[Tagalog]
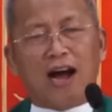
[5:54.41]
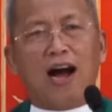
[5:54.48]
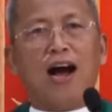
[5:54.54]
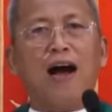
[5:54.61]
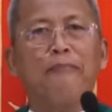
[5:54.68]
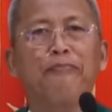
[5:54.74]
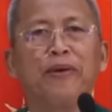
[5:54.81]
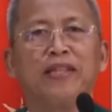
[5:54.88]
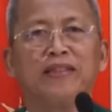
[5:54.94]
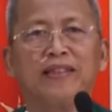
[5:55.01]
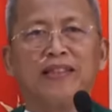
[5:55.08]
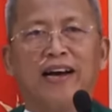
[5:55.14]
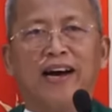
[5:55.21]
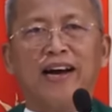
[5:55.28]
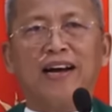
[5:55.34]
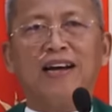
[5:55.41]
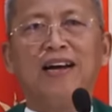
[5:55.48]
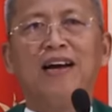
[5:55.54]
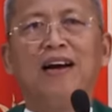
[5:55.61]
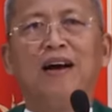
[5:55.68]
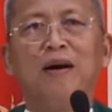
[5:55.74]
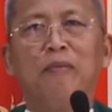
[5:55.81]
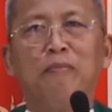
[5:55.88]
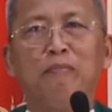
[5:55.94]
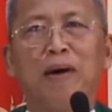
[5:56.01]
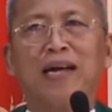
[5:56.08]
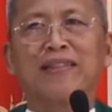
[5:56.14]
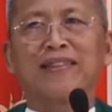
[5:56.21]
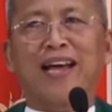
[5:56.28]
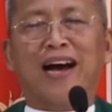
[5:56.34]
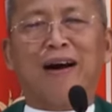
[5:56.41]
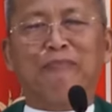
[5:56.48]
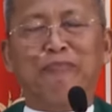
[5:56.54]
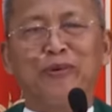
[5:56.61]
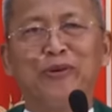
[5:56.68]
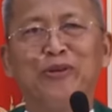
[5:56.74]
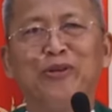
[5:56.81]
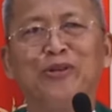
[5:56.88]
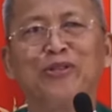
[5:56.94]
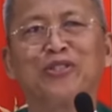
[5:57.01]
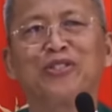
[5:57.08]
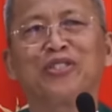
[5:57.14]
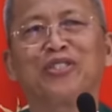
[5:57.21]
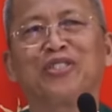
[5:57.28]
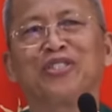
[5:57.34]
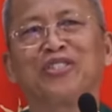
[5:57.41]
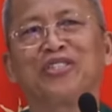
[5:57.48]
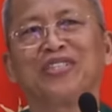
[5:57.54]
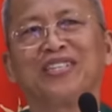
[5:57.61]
hapit na matapos.